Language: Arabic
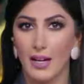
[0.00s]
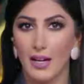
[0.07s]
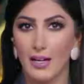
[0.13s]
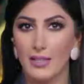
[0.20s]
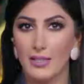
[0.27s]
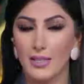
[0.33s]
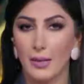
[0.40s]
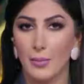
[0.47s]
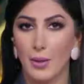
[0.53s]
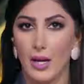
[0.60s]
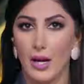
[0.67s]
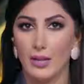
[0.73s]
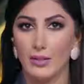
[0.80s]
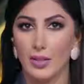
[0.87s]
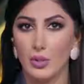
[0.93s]
استقبل
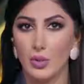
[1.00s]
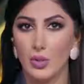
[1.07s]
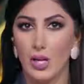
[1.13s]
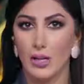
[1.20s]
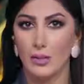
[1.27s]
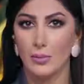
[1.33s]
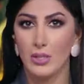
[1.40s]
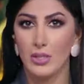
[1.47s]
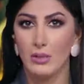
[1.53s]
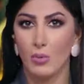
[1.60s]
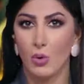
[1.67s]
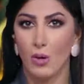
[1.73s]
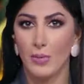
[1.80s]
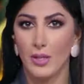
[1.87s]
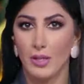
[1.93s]
حضرة صاحب
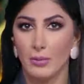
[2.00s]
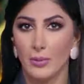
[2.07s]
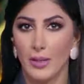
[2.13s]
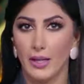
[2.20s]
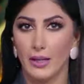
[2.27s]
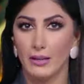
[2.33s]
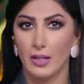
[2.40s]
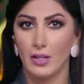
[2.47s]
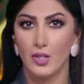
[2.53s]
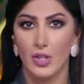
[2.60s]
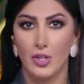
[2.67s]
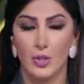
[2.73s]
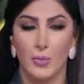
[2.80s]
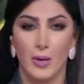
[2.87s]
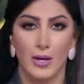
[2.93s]
السمو أمير البلاد
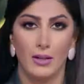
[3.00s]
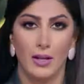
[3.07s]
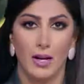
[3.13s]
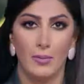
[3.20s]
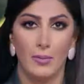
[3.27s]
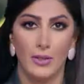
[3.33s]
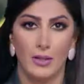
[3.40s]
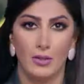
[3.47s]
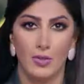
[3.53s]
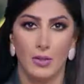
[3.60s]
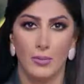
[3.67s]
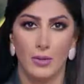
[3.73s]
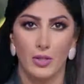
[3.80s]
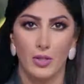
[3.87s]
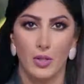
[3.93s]
الشيخ صباح الأحمد
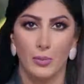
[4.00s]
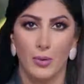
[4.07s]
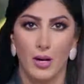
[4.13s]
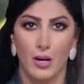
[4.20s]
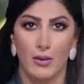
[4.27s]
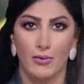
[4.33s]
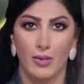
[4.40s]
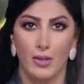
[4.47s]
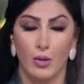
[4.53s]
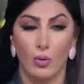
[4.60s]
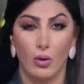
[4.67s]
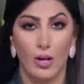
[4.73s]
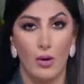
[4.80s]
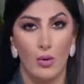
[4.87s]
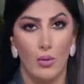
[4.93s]
الجابر الصباح حفظه
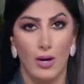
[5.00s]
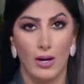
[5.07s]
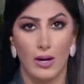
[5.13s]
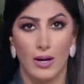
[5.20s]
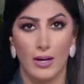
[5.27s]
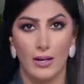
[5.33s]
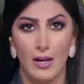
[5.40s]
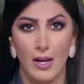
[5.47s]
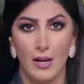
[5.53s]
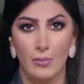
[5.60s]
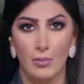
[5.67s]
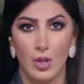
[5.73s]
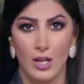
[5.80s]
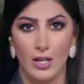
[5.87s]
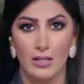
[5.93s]
الله ورعاه
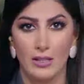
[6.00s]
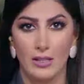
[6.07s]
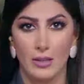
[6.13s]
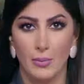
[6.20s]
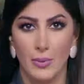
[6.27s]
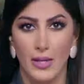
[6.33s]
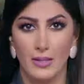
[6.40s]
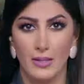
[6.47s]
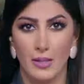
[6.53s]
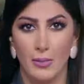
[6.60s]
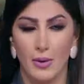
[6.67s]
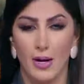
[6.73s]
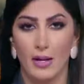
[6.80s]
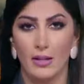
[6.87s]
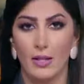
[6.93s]
بقصر بيان
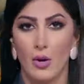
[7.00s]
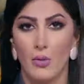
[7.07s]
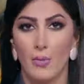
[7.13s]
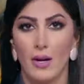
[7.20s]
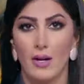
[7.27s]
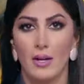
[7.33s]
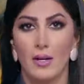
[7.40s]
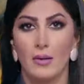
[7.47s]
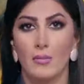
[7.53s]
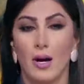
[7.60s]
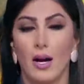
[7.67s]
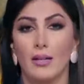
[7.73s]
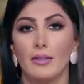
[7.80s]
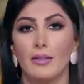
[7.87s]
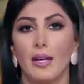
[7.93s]
صباح اليوم
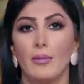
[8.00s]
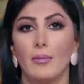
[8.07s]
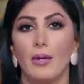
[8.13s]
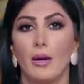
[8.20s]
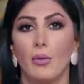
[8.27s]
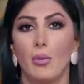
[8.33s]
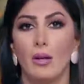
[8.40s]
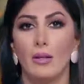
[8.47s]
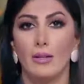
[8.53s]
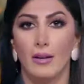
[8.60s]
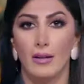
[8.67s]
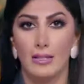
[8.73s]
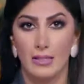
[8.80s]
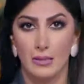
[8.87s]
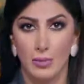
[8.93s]
معالي النائب الأول
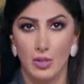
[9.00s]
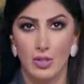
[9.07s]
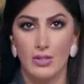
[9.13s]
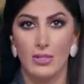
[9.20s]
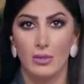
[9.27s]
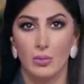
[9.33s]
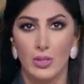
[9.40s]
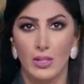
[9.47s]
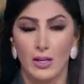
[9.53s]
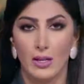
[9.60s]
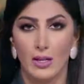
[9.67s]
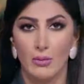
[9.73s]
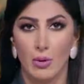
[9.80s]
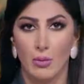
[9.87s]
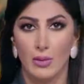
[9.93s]
لرئيس مجلس
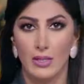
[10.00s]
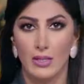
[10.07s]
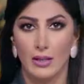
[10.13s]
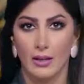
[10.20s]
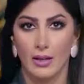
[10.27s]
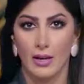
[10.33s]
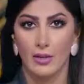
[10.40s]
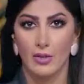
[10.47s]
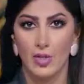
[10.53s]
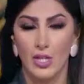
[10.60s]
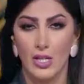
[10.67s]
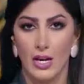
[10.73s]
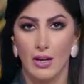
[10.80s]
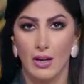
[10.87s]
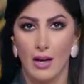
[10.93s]
الوزراء ووزير
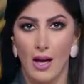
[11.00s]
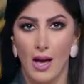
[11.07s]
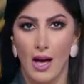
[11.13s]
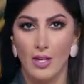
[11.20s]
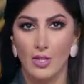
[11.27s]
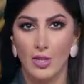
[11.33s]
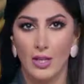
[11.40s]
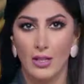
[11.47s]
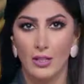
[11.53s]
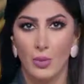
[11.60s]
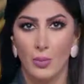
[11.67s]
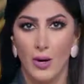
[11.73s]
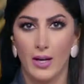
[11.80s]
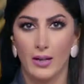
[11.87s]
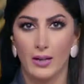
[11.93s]
الخارجية الشيخ
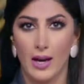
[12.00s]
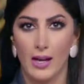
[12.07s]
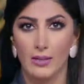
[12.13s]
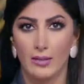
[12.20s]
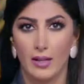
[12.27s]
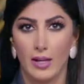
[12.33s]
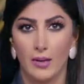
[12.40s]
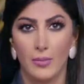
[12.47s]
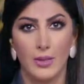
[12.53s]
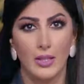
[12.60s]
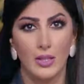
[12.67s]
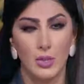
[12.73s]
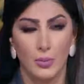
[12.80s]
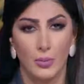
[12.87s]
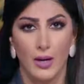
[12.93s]
صباح الخالد الحمد
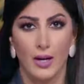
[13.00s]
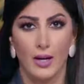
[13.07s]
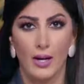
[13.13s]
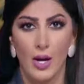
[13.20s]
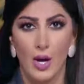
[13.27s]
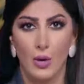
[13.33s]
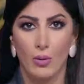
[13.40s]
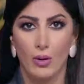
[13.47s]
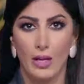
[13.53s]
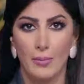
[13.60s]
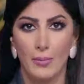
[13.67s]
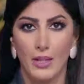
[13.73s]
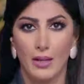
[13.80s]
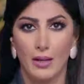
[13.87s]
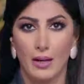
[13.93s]
الصباح
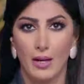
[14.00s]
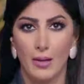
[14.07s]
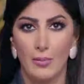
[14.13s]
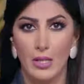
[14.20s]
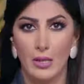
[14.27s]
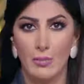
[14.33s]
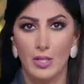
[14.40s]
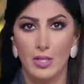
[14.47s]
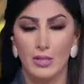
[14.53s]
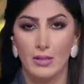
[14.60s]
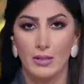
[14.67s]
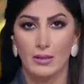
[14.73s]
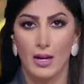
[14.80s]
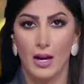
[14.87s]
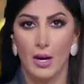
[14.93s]
والأمين العام
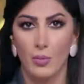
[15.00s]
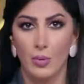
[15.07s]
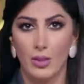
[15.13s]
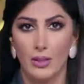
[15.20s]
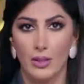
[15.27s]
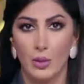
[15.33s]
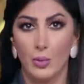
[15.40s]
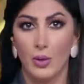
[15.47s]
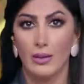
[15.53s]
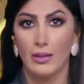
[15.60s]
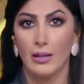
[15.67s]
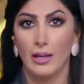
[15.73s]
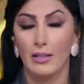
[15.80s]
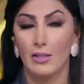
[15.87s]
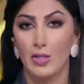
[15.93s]
لمجلس التعاون لدول
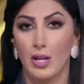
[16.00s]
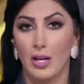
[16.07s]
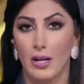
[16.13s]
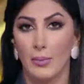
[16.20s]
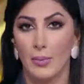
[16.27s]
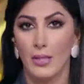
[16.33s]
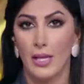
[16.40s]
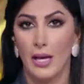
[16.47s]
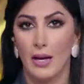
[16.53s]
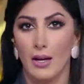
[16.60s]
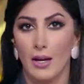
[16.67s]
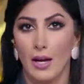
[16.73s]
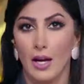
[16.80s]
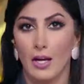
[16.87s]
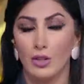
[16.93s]
الخليج العربية
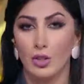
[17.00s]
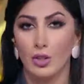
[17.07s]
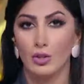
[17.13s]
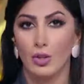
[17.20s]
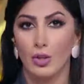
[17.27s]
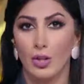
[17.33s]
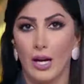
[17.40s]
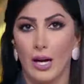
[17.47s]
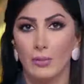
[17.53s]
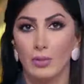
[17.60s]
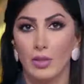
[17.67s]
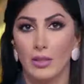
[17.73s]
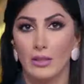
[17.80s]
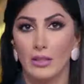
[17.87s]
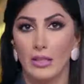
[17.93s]
الدكتور عبد
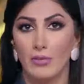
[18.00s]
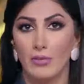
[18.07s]
اللطيف